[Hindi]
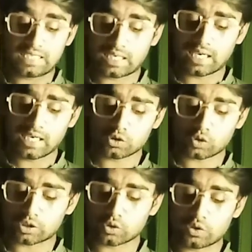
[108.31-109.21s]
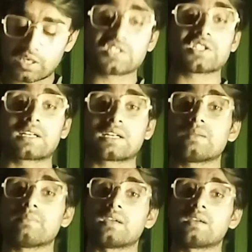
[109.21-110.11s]
तीखे स्वादों के
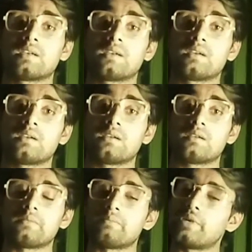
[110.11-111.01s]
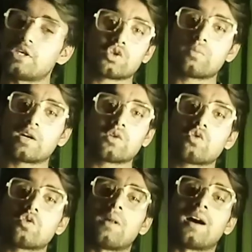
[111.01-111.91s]
चक्कर में
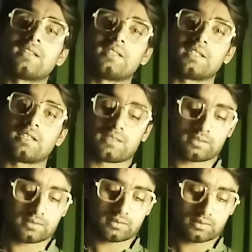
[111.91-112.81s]
बेजुबानों को मार दिया